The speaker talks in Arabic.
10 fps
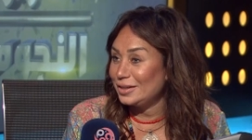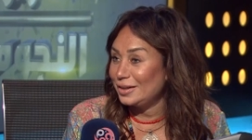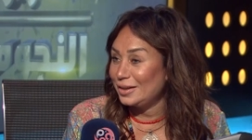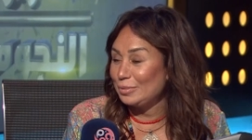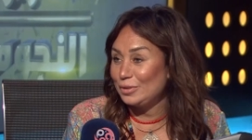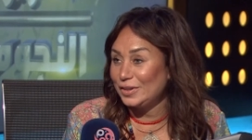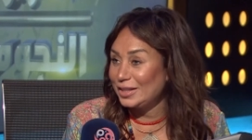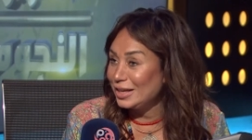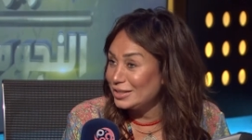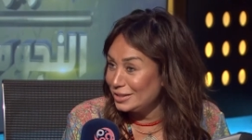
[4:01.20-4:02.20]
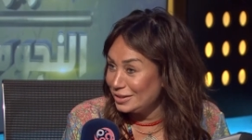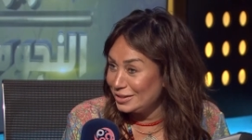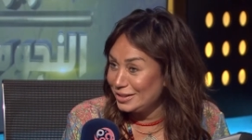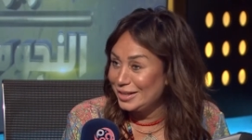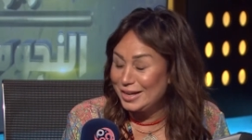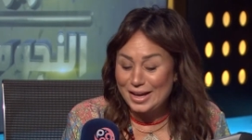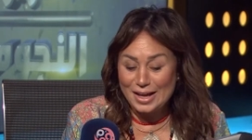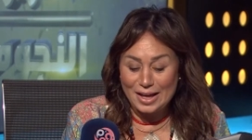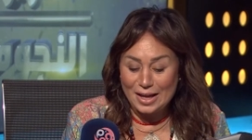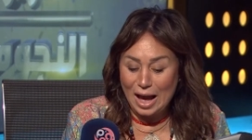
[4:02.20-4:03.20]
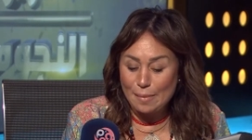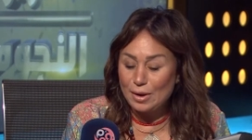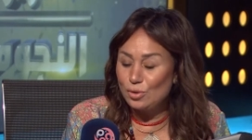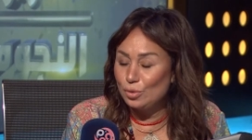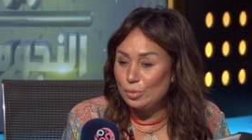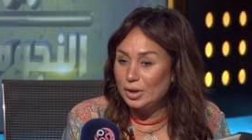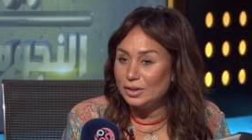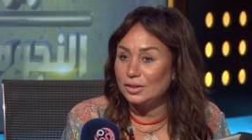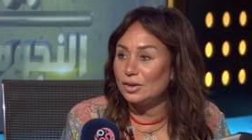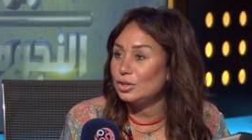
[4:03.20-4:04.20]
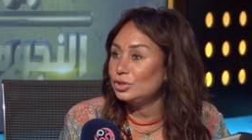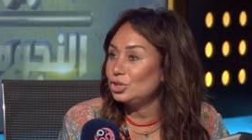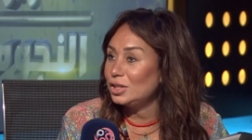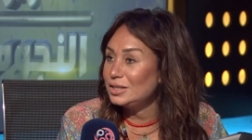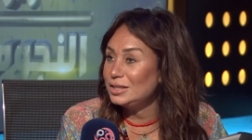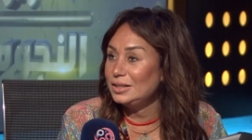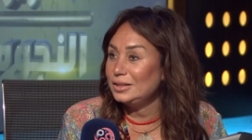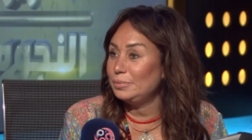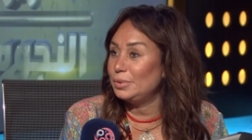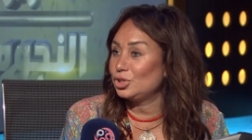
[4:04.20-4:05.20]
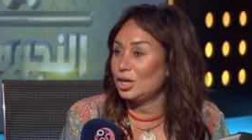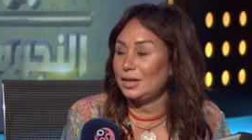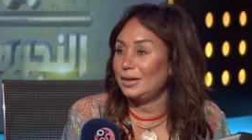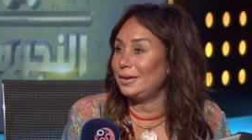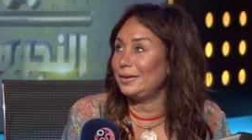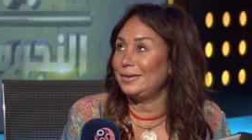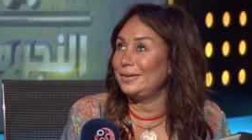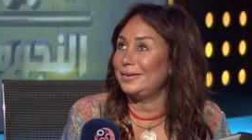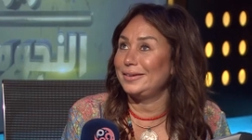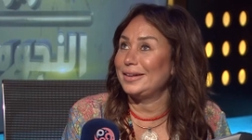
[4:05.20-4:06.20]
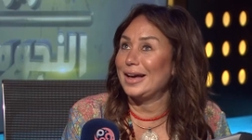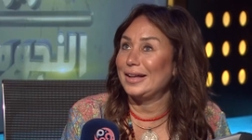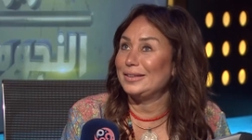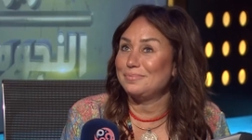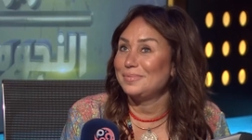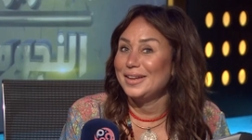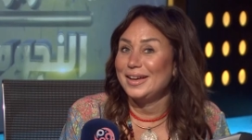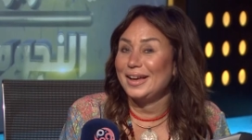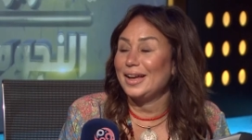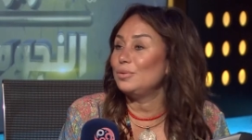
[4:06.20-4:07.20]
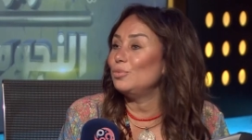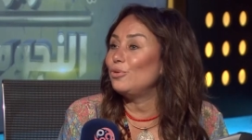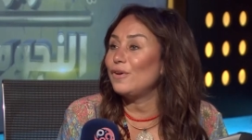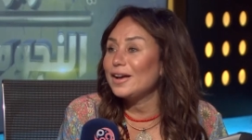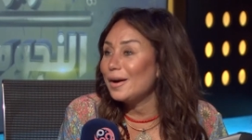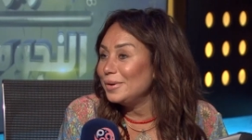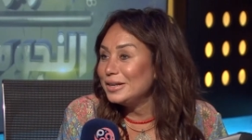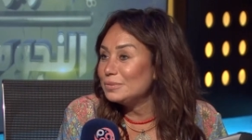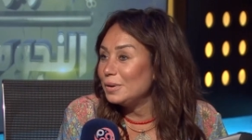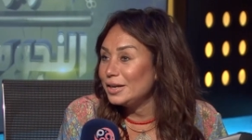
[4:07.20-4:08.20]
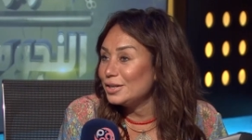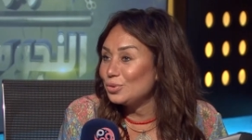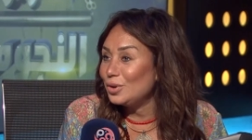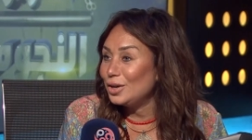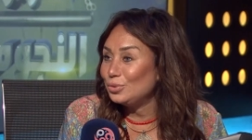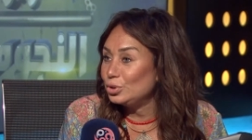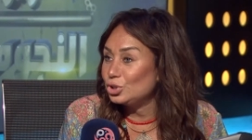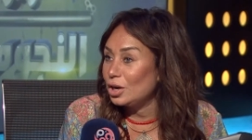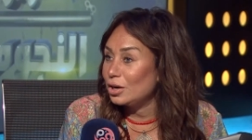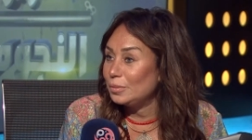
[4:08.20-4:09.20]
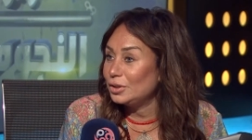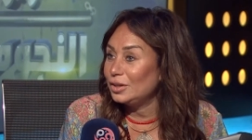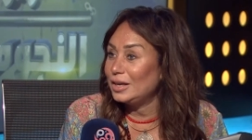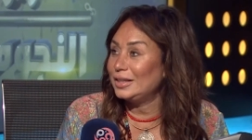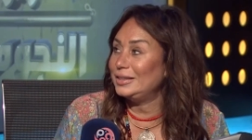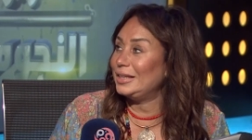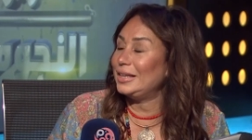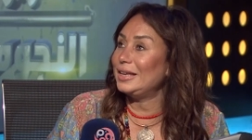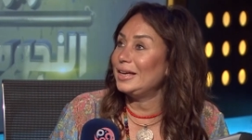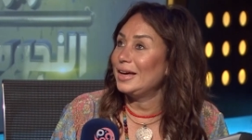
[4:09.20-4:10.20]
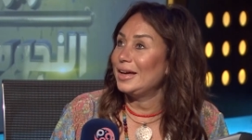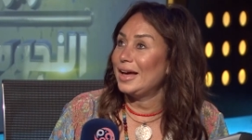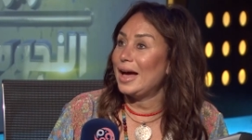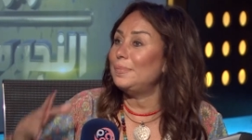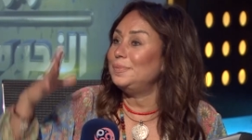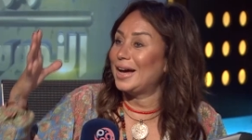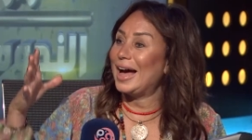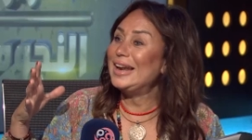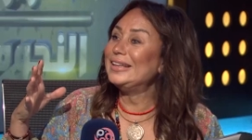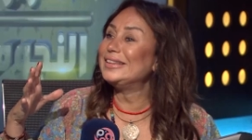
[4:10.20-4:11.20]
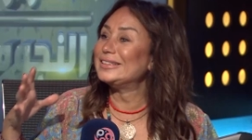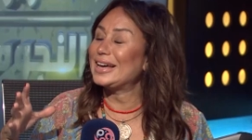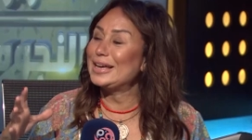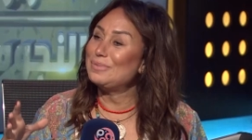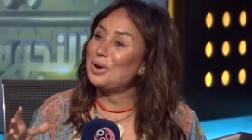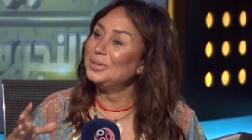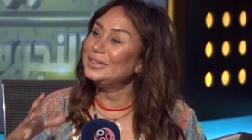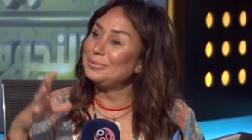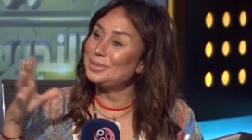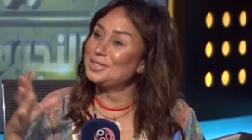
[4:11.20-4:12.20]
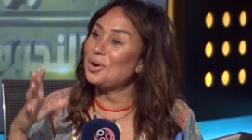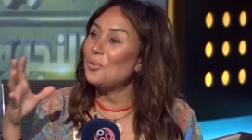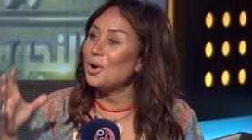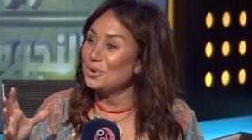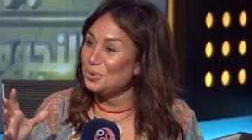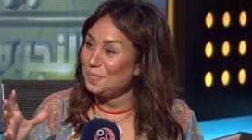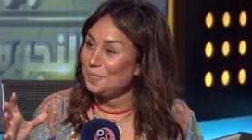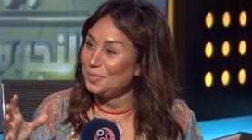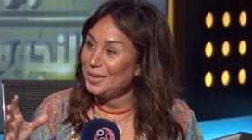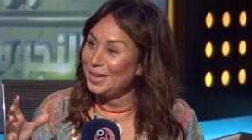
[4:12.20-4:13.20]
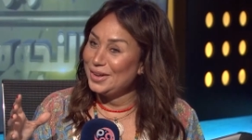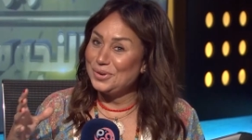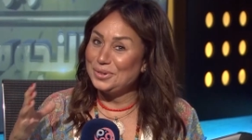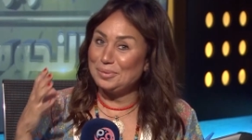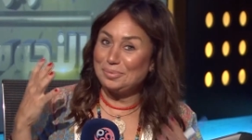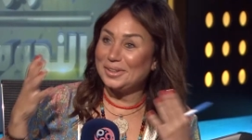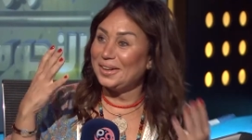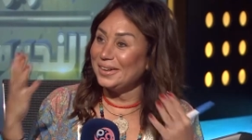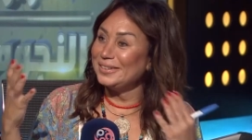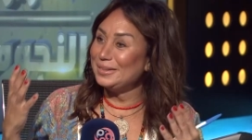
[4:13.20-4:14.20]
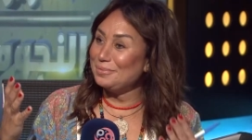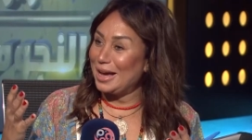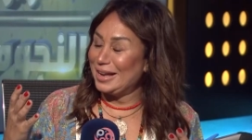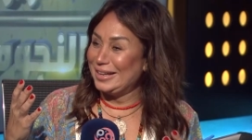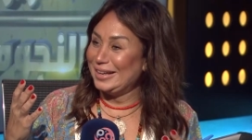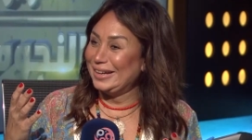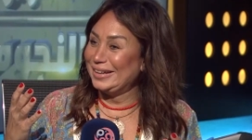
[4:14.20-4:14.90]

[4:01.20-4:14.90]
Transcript: آه، عبد الفتاح السيسي عمله باتقان شديد بشكل يعني كانت المفاجاه بالنسبه للناس كلها طول شهر رمضان قد ايه ابدع هل انت ساعات بقى وانت بتصوره كنت بتتخدم يعني ايوه